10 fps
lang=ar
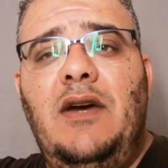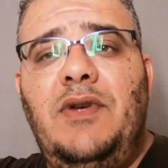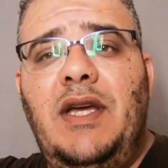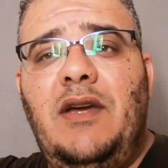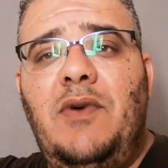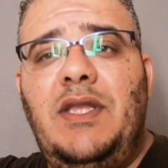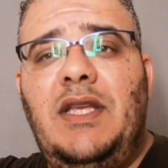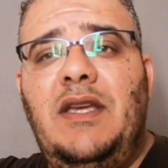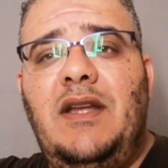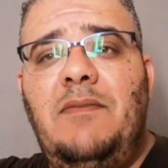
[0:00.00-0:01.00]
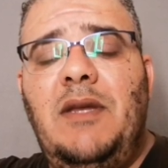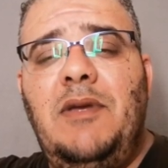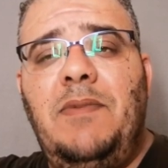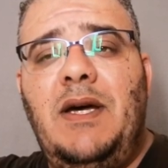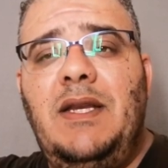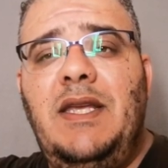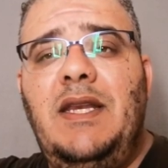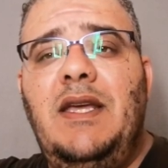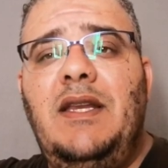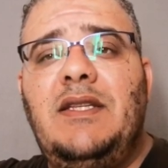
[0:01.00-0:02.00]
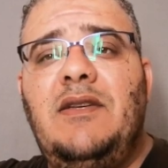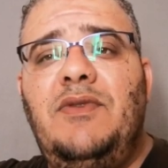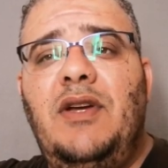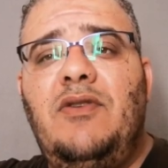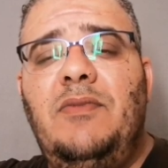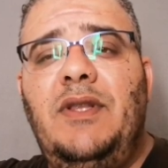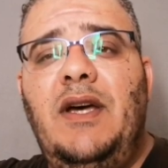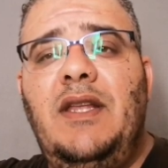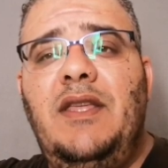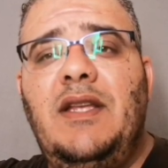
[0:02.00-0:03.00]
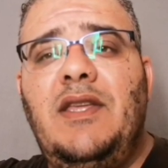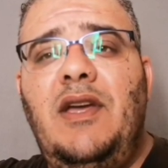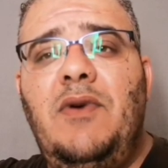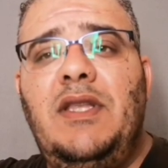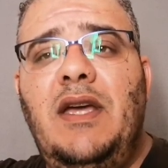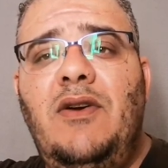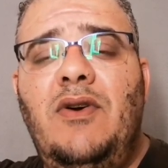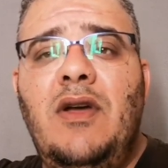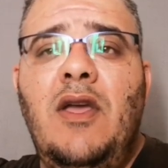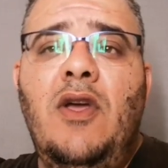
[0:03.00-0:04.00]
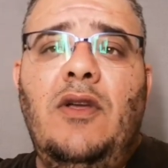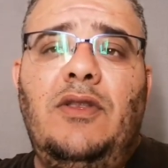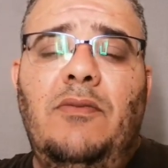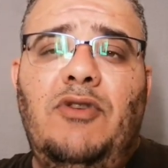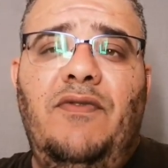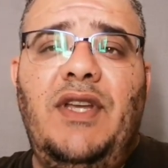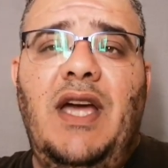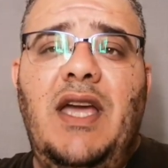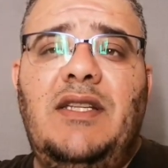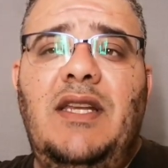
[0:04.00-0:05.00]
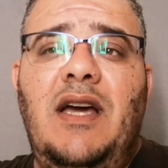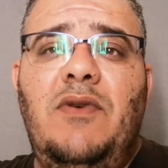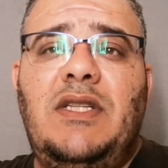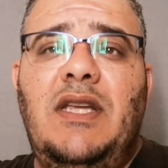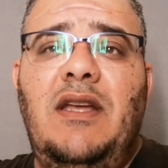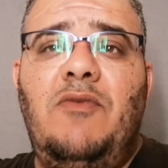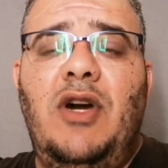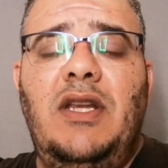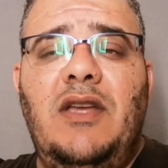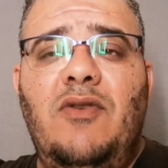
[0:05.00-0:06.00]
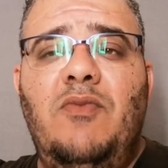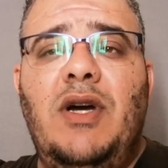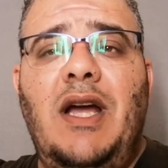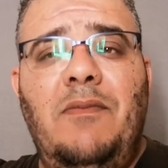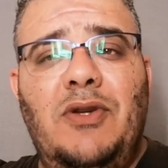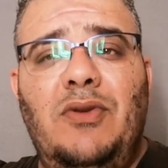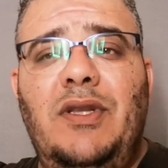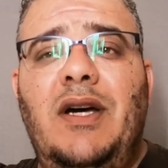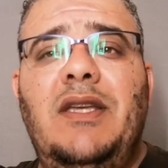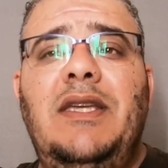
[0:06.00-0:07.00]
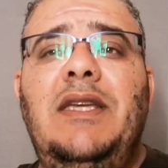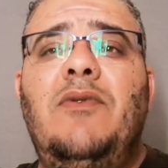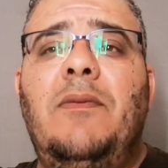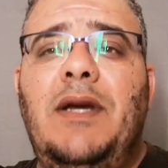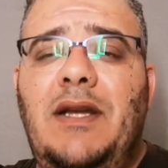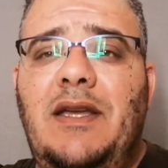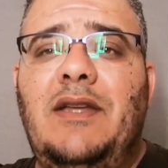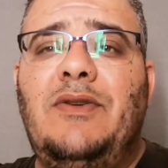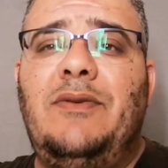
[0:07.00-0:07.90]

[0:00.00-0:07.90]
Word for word: إلى هنا إخواني الكرام لم يبقى لي إلا أن أستودعكم الله الذي لا تضيع ودائعه دمتم في رعاية الله والسلام عليكم ورحمة الله وبركاته